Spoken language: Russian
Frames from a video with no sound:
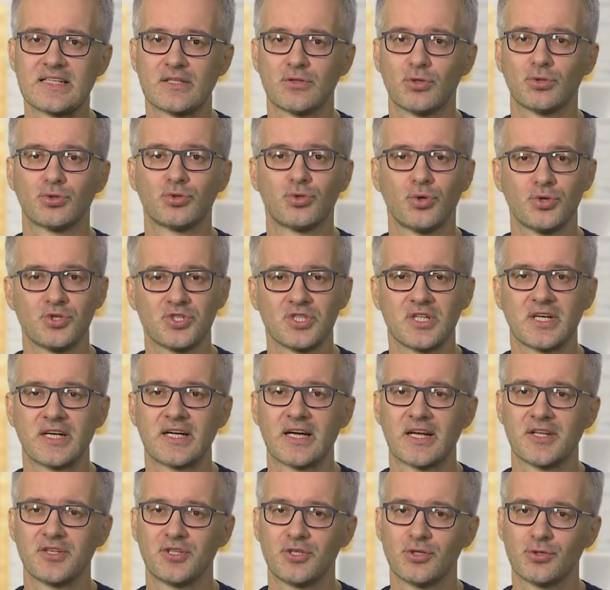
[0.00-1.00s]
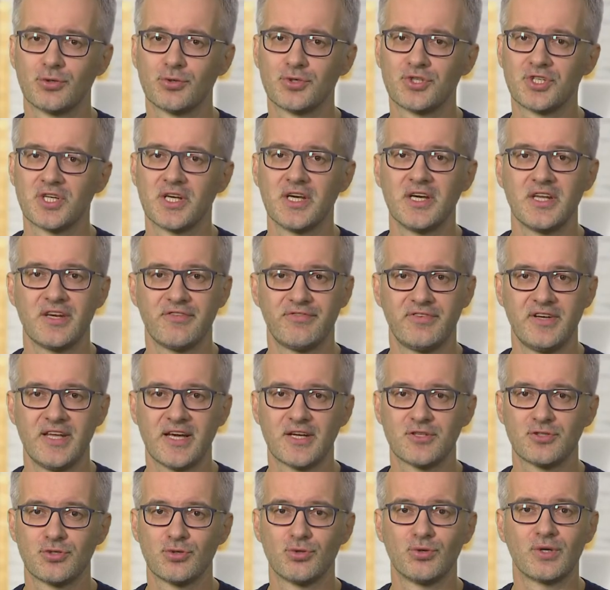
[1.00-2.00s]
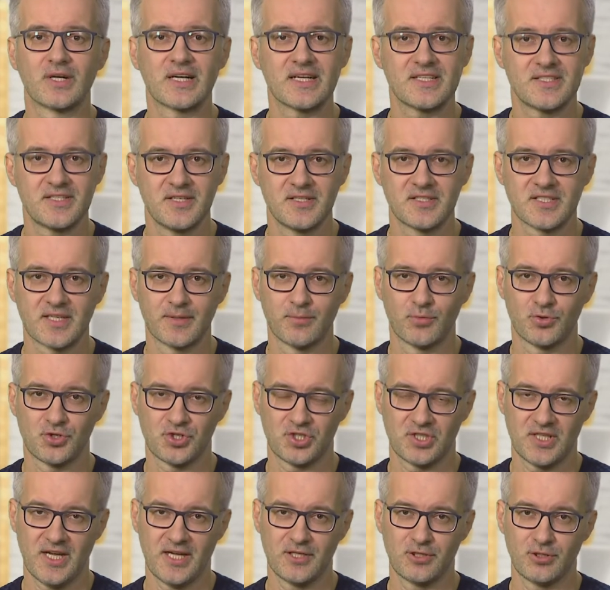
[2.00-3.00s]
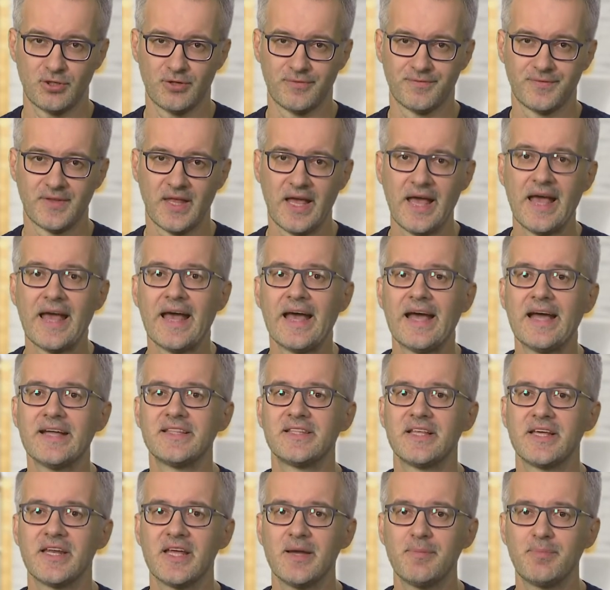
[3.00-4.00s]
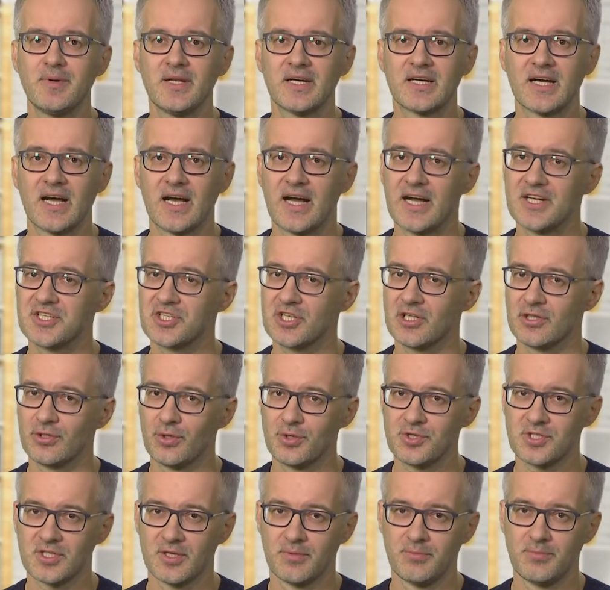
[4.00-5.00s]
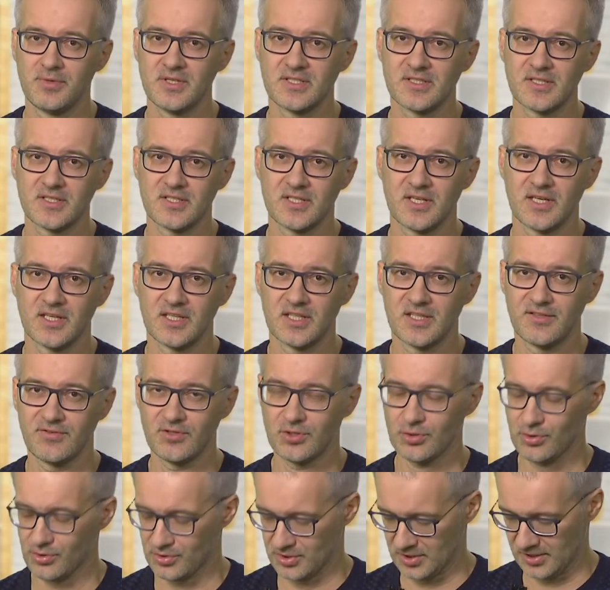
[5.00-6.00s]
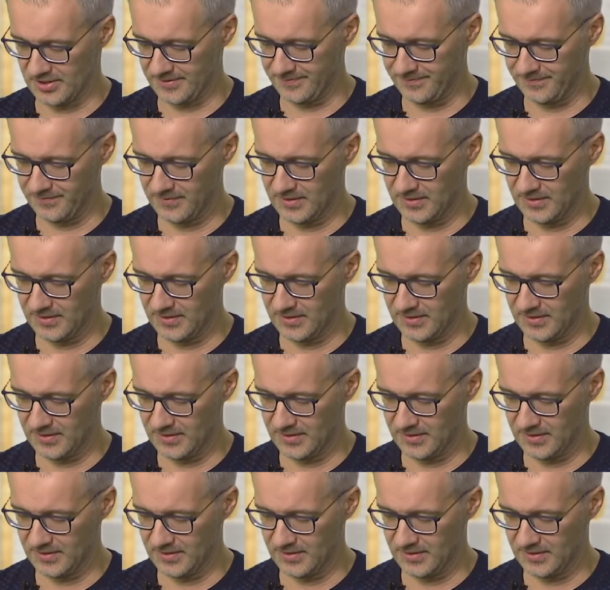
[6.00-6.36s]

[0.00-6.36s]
зато точно гарантирующий рефлексию российскому читателю. Это реплика о челночном бизнесе 90-х.